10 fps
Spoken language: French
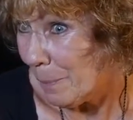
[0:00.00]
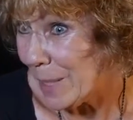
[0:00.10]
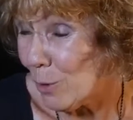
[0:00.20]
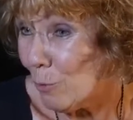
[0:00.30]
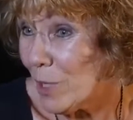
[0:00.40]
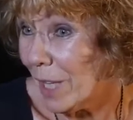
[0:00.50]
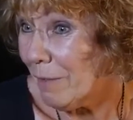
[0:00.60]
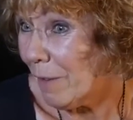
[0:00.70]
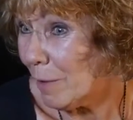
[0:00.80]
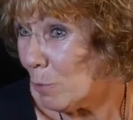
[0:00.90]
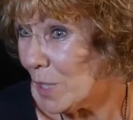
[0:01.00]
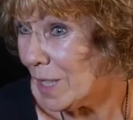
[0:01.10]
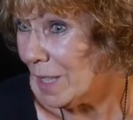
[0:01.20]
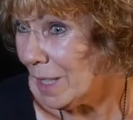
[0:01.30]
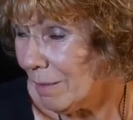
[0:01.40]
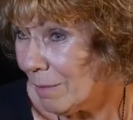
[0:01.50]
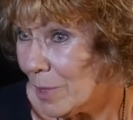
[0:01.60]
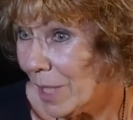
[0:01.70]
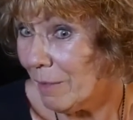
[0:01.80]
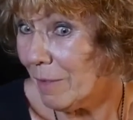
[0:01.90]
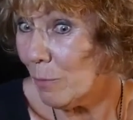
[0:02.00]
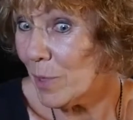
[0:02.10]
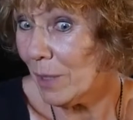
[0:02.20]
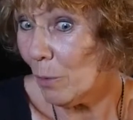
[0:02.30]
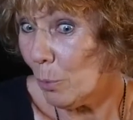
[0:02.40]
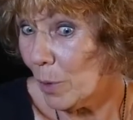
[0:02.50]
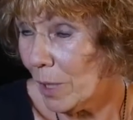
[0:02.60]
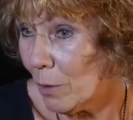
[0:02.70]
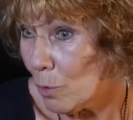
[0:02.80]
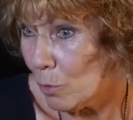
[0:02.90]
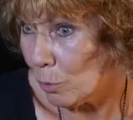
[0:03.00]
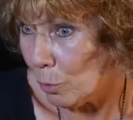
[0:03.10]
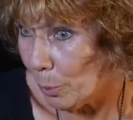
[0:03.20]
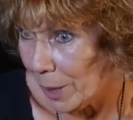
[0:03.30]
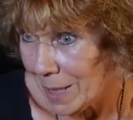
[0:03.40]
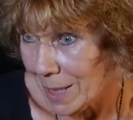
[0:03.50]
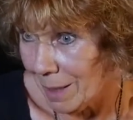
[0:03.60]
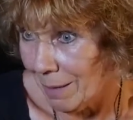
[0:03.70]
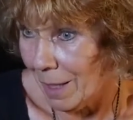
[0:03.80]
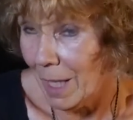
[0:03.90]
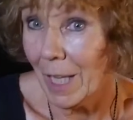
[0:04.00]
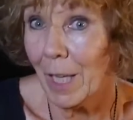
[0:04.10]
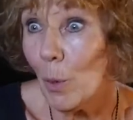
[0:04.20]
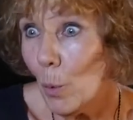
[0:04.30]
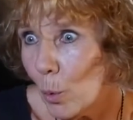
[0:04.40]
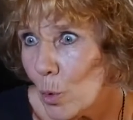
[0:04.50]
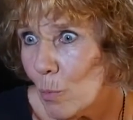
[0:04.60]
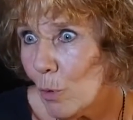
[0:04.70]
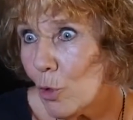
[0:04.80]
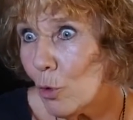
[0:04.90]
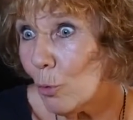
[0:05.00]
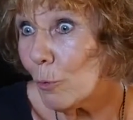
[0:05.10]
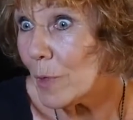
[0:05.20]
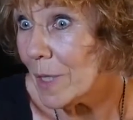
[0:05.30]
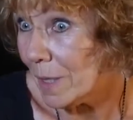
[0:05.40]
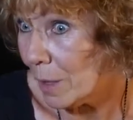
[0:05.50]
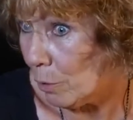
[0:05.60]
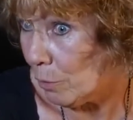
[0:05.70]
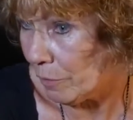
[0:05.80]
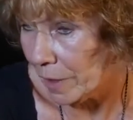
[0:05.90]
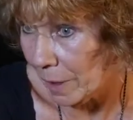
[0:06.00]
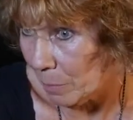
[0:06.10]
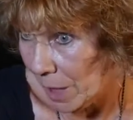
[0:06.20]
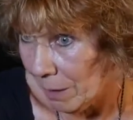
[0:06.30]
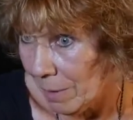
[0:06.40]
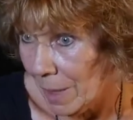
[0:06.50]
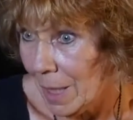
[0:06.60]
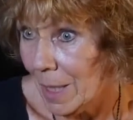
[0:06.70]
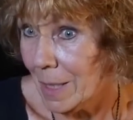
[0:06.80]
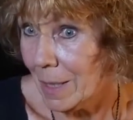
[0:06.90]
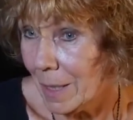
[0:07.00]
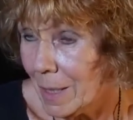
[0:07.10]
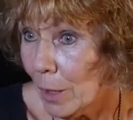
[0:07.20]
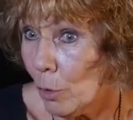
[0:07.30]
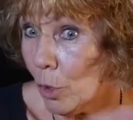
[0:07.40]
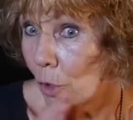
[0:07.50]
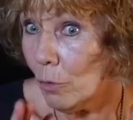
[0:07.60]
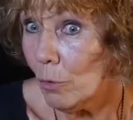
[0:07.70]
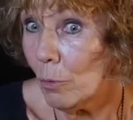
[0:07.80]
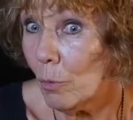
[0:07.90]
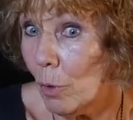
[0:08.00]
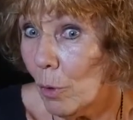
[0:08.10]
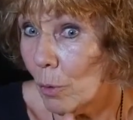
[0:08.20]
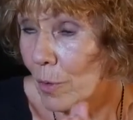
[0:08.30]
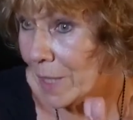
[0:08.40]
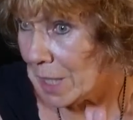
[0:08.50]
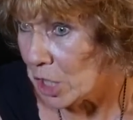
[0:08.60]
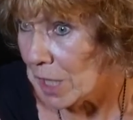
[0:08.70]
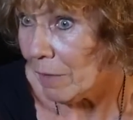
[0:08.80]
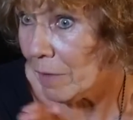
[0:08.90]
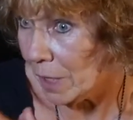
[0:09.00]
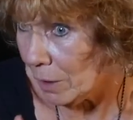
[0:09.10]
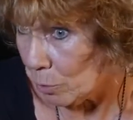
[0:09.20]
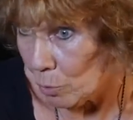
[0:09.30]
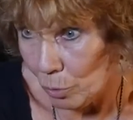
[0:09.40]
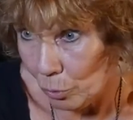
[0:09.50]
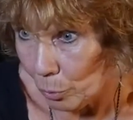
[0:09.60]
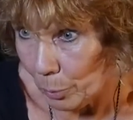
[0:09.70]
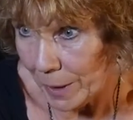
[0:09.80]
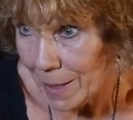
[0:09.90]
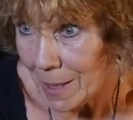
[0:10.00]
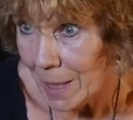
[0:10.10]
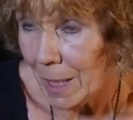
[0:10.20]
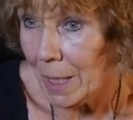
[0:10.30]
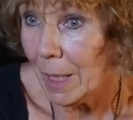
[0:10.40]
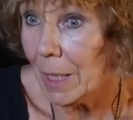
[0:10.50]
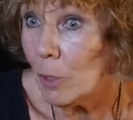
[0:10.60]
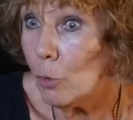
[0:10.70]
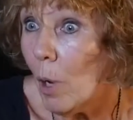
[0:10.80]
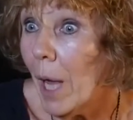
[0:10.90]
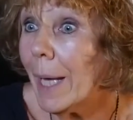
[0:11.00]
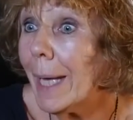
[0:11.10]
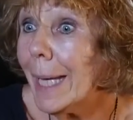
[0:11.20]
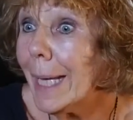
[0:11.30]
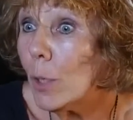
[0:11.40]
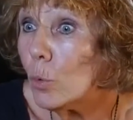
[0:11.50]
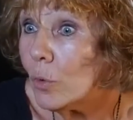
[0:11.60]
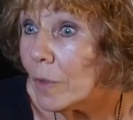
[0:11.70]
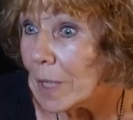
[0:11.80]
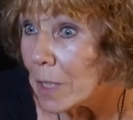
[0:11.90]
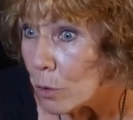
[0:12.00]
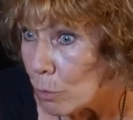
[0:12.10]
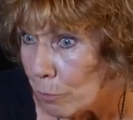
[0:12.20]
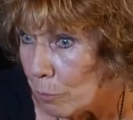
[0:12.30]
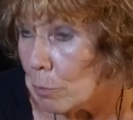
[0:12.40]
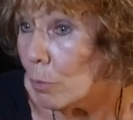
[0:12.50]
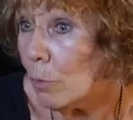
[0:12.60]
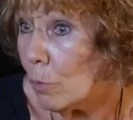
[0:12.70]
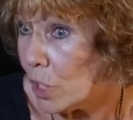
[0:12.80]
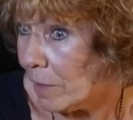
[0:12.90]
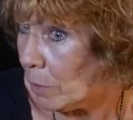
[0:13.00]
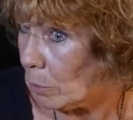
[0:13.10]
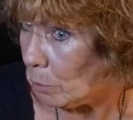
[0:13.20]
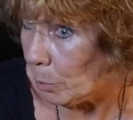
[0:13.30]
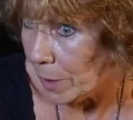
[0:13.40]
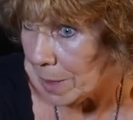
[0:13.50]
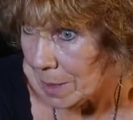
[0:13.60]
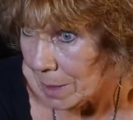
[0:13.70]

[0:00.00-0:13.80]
Parce que vous arrivez avec vos idées, vous arrivez, vous êtes employé dans une entreprise, et heureusement, je trouve que cette école le fait très bien. C'est-à-dire que quand un stagiaire vient dans une entreprise, il doit écouter ce que veut le chef d'entreprise